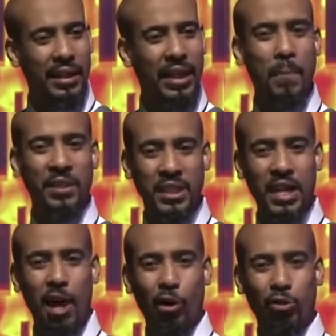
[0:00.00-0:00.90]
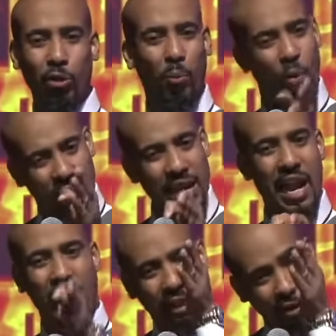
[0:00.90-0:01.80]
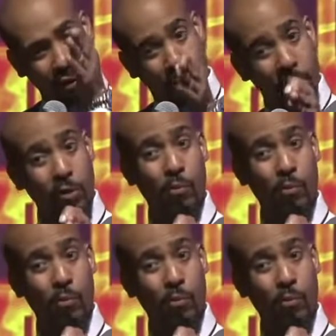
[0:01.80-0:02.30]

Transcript: y que persiguen a otros, búsquenle que tienen un perro